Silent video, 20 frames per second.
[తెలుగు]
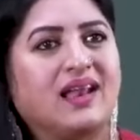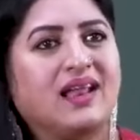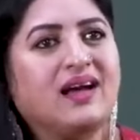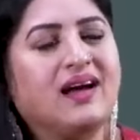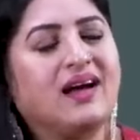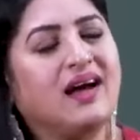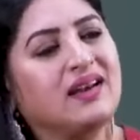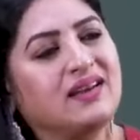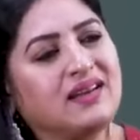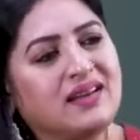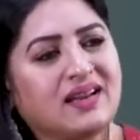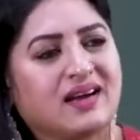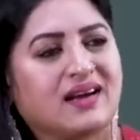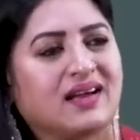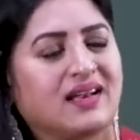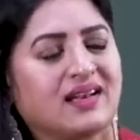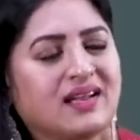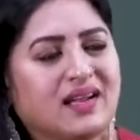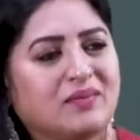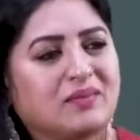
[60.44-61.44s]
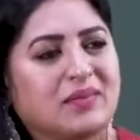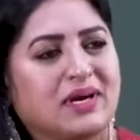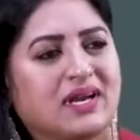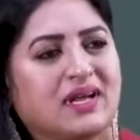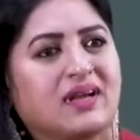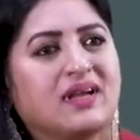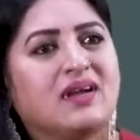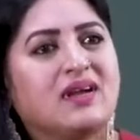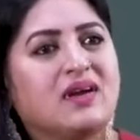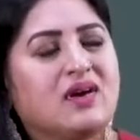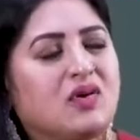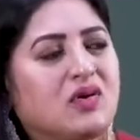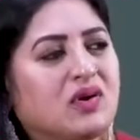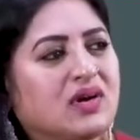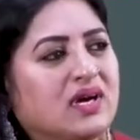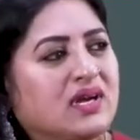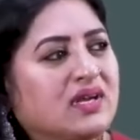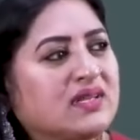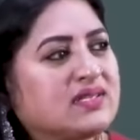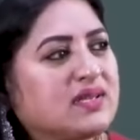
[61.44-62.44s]
అలా అన్ని రకాలుగా అనమాట
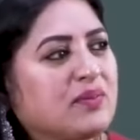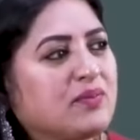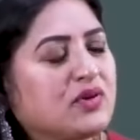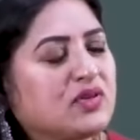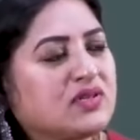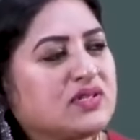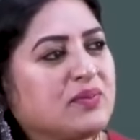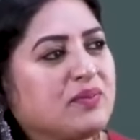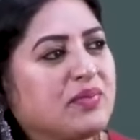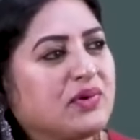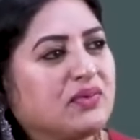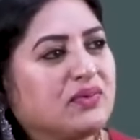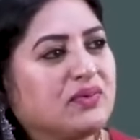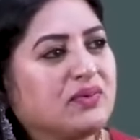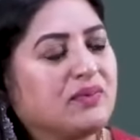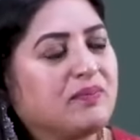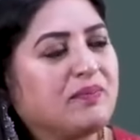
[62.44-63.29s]
ఒక సపోజ్ ఇప్పుడు